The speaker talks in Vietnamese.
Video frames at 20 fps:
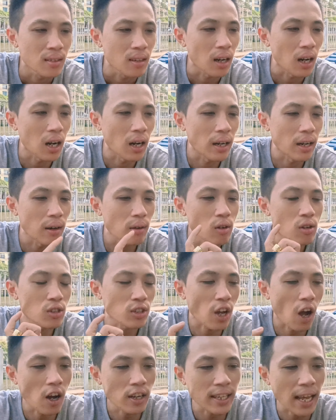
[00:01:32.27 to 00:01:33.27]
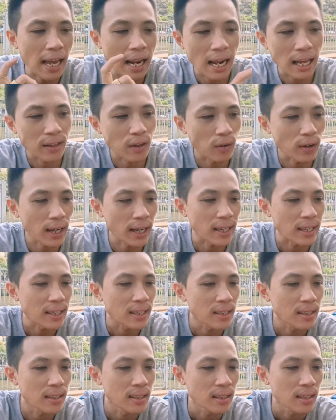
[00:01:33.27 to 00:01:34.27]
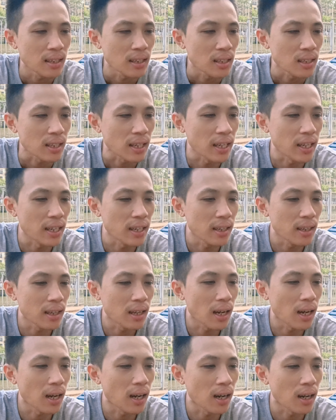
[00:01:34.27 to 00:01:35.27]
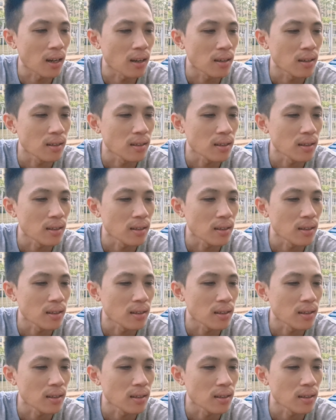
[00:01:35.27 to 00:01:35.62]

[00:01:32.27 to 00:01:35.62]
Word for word: à, nếu con chó chạy lại chỗ này thì à,